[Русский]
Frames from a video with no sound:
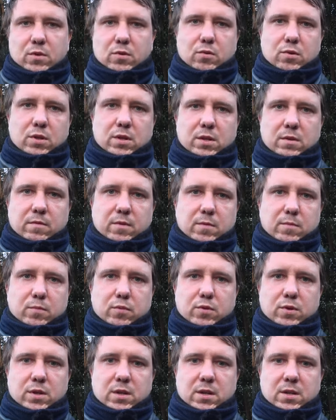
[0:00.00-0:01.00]
года в
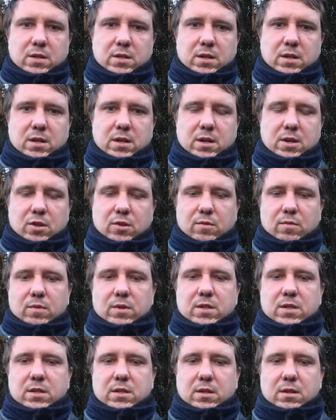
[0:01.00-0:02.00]
Японии
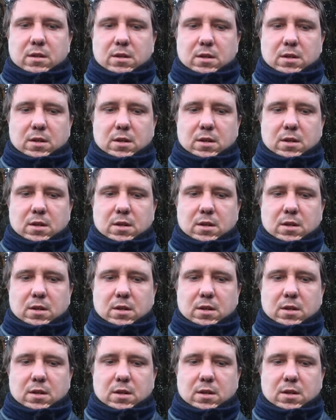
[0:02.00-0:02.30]
заканчивается.